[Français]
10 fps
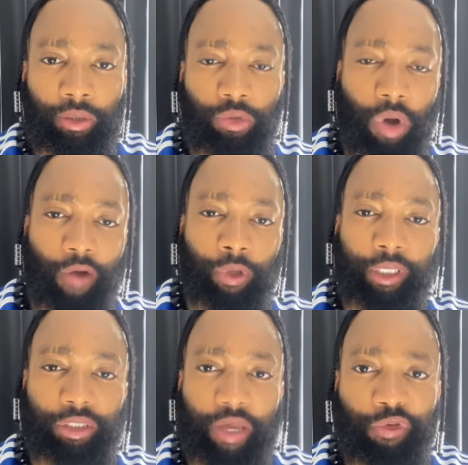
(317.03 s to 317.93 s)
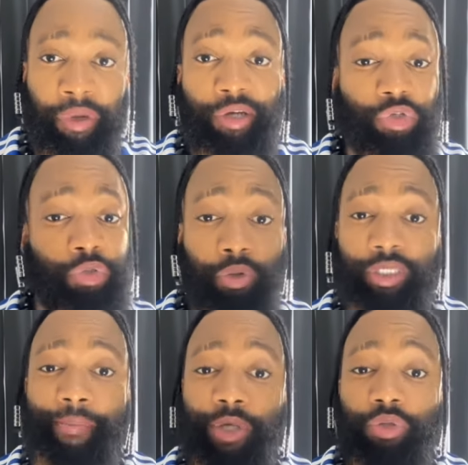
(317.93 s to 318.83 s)
il va avoir des services. Je suis sûr que
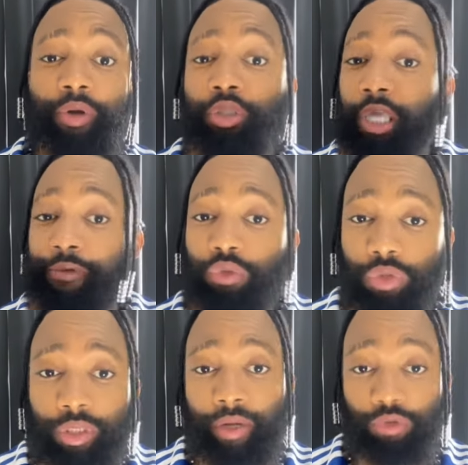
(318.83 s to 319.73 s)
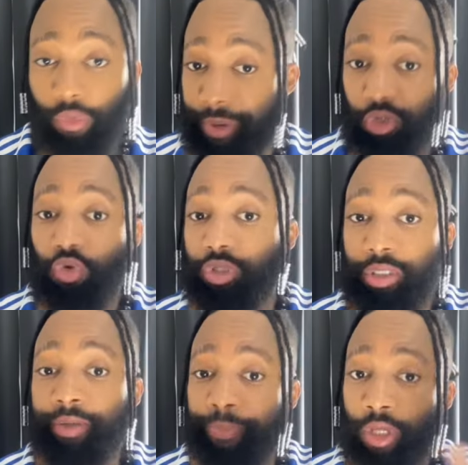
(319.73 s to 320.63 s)
ces personnes ont eu service aussi. Les personnes
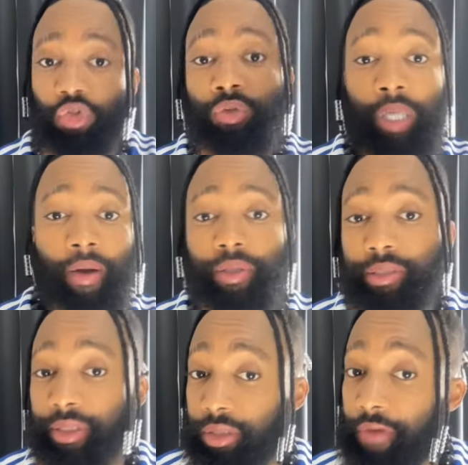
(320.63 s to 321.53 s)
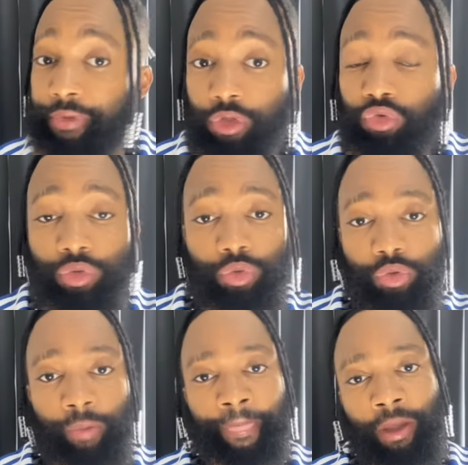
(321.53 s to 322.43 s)
aussi, tu les as rendu des services, je suis
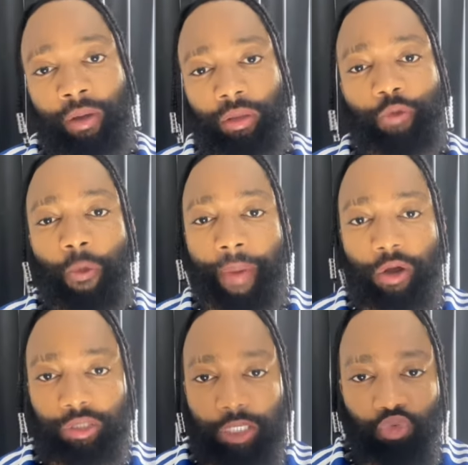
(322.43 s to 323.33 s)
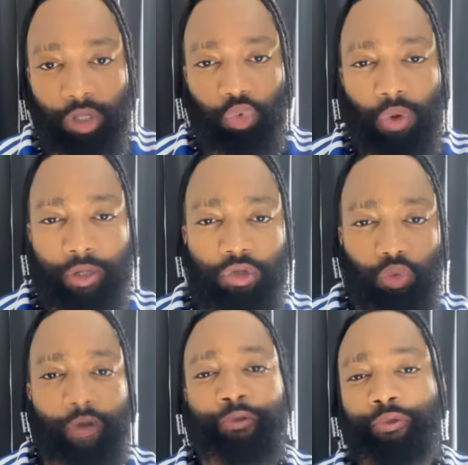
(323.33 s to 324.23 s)
sûr. il ne faut pas que ce soit toi qui
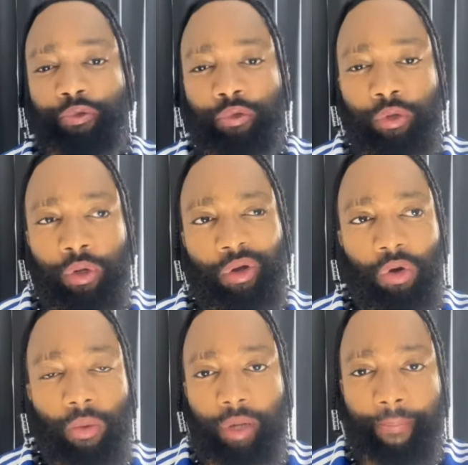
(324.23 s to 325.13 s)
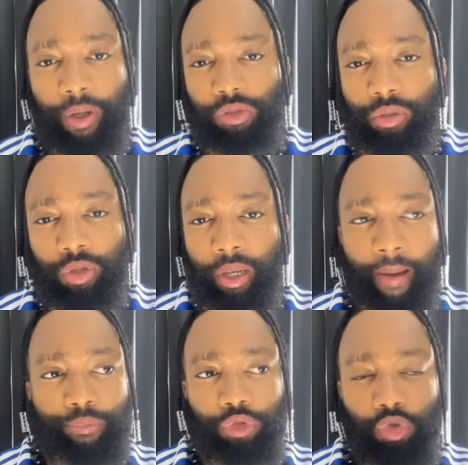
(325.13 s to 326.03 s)
sois vu comme la personne qui est
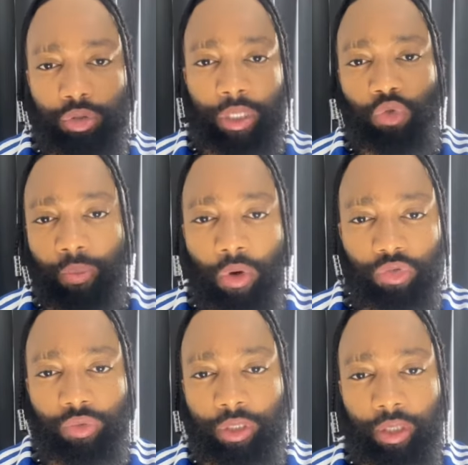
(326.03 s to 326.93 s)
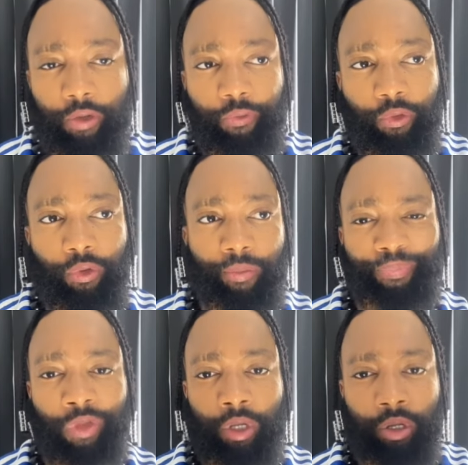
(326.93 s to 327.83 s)
là pour juste les opportunités. Il faut que,
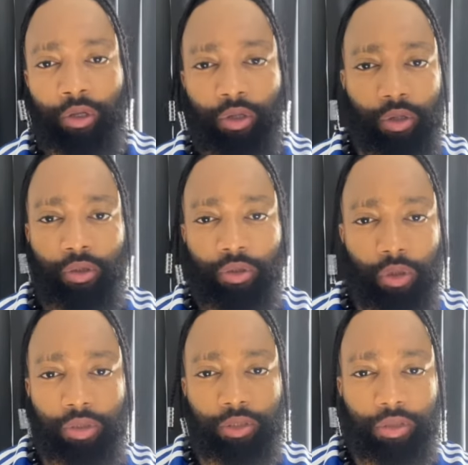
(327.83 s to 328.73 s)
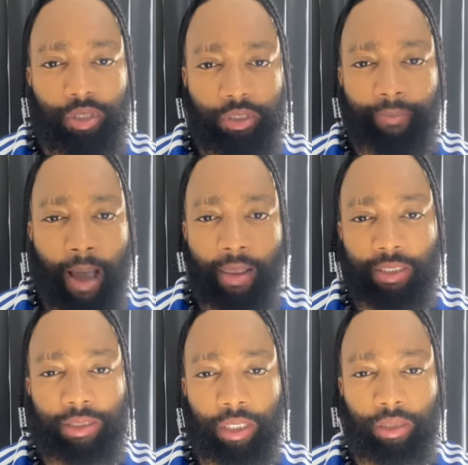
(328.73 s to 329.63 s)
you know, tu
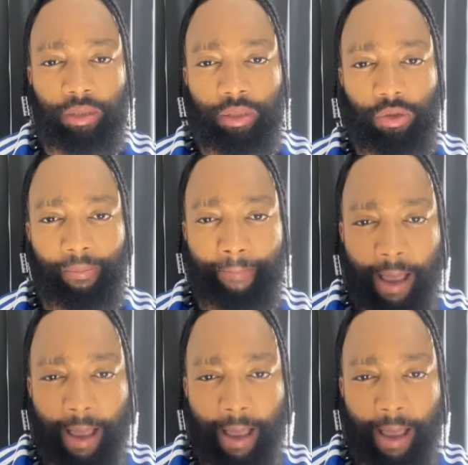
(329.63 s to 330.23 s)
te you